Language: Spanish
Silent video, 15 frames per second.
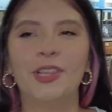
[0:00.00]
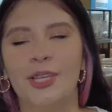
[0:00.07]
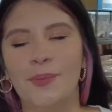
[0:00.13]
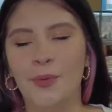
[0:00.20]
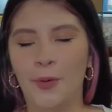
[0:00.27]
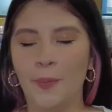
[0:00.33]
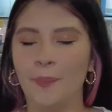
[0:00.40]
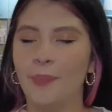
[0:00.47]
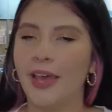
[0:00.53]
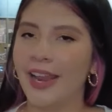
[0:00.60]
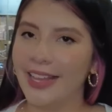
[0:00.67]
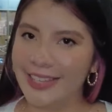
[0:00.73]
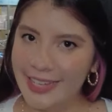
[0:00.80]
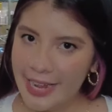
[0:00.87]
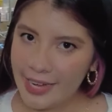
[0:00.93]
último,
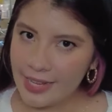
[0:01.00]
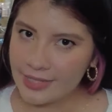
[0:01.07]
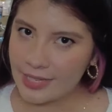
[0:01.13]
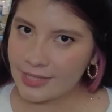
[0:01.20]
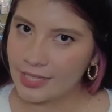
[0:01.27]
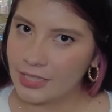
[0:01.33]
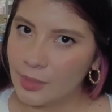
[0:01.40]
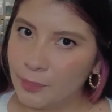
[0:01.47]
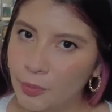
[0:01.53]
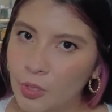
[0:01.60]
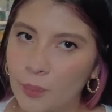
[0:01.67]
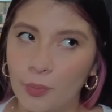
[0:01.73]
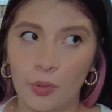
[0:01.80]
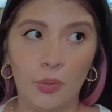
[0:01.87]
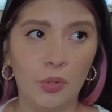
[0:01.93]
¿para quién es ese tipo
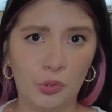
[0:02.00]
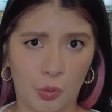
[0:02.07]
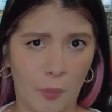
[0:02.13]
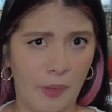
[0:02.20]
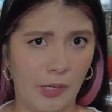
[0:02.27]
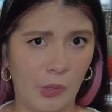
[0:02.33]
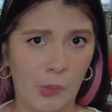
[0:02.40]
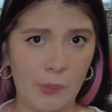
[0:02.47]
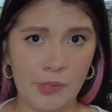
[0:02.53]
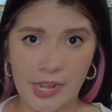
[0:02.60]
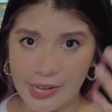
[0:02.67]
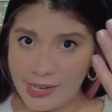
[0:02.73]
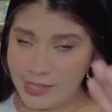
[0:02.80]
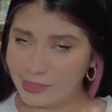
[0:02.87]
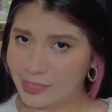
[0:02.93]
de producto? ¿Me
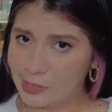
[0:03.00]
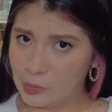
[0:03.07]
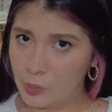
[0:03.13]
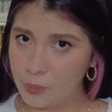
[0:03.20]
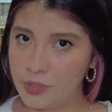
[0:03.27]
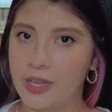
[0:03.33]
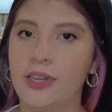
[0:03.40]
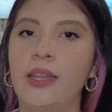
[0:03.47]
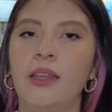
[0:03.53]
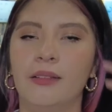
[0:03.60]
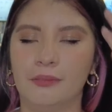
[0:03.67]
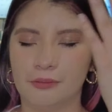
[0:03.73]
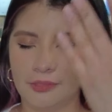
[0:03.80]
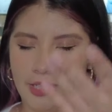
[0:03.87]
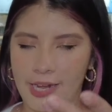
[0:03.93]
conviene? ¿Te conviene?
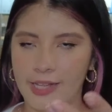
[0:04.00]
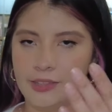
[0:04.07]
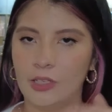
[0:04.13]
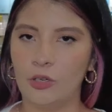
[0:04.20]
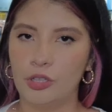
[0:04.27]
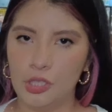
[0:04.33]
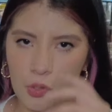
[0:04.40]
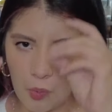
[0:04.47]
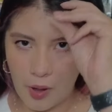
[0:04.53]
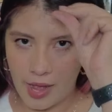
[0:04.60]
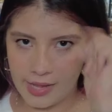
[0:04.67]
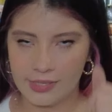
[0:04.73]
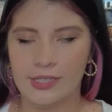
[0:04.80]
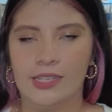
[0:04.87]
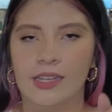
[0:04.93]
Déjate lo digo
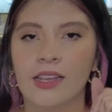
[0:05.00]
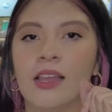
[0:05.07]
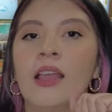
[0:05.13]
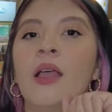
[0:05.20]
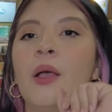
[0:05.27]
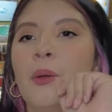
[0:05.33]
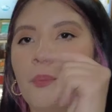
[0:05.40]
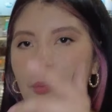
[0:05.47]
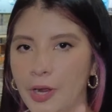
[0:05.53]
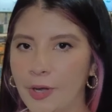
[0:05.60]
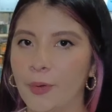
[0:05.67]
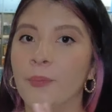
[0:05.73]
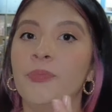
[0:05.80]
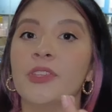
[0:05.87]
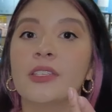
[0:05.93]
así.
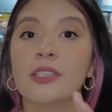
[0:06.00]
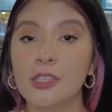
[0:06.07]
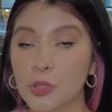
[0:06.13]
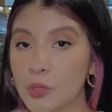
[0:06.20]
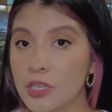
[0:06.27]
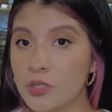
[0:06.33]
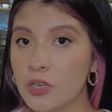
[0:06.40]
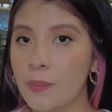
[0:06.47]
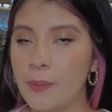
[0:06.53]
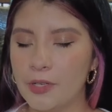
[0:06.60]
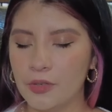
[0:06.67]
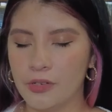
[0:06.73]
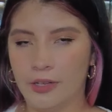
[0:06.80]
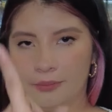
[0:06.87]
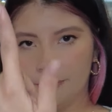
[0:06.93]
Bueno, si tú eres una
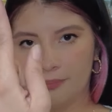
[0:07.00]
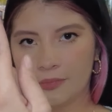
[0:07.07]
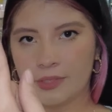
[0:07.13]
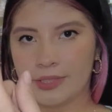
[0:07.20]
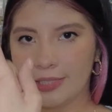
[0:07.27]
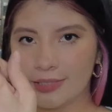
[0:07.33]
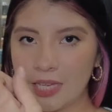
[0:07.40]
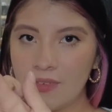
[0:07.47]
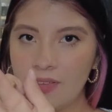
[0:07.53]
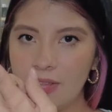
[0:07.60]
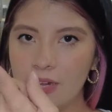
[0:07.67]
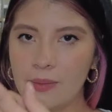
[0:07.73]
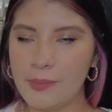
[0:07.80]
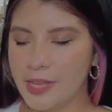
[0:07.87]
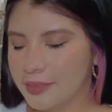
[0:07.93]
persona que sabe de
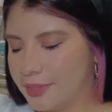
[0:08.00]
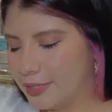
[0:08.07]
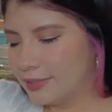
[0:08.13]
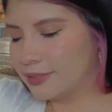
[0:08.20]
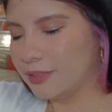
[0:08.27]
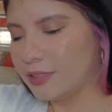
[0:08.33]
herramientas,